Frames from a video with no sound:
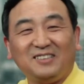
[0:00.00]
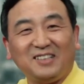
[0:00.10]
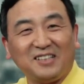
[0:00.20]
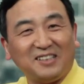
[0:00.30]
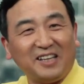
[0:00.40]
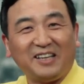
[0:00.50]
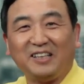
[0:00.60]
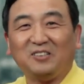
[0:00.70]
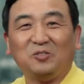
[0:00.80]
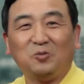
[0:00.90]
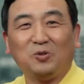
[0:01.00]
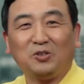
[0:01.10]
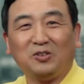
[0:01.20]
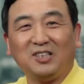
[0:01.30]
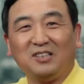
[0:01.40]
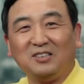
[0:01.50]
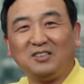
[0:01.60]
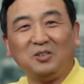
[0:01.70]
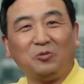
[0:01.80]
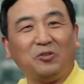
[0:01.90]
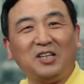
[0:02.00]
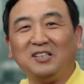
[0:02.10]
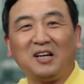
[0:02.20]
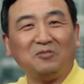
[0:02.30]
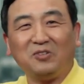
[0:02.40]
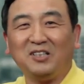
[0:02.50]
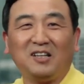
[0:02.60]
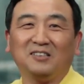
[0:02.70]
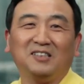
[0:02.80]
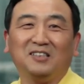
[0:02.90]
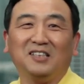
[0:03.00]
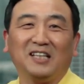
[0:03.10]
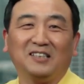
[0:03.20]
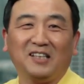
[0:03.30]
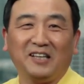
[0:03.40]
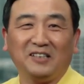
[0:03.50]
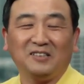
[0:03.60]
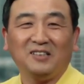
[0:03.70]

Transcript: 这个电影我觉得是非常非常经典的电影，